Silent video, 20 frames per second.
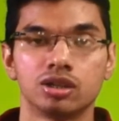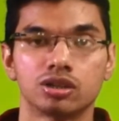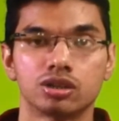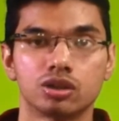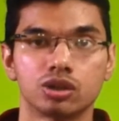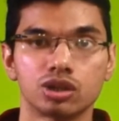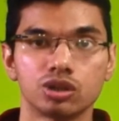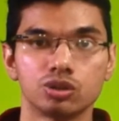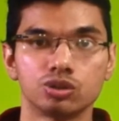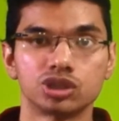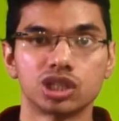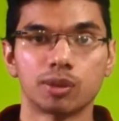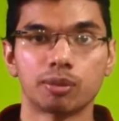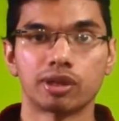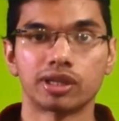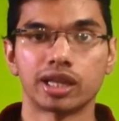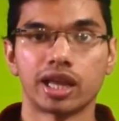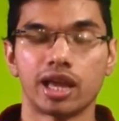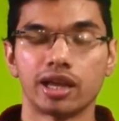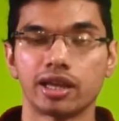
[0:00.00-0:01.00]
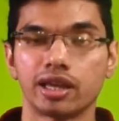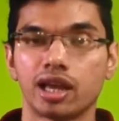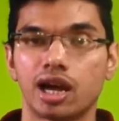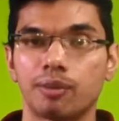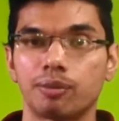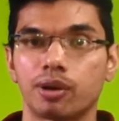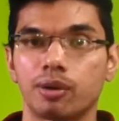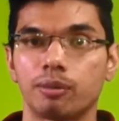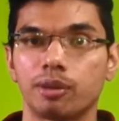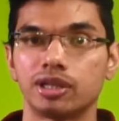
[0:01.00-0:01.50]
क्योंकि उसे पता है कि
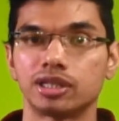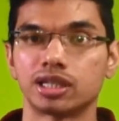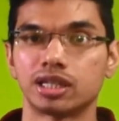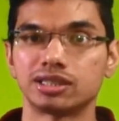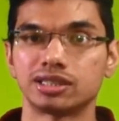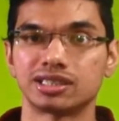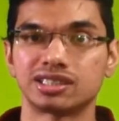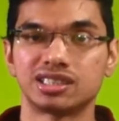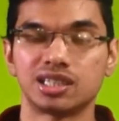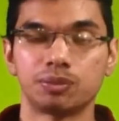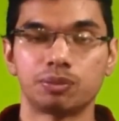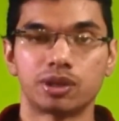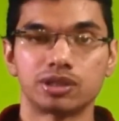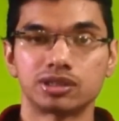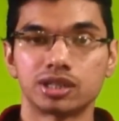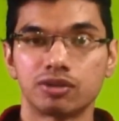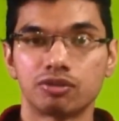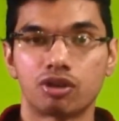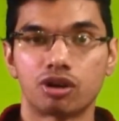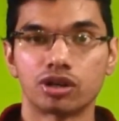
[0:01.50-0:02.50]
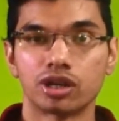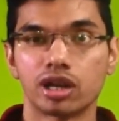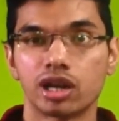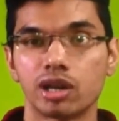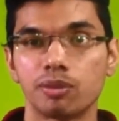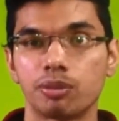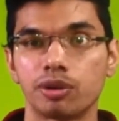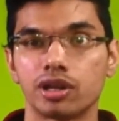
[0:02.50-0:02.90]
आप हमेशा 60 परसेंट वाटर ही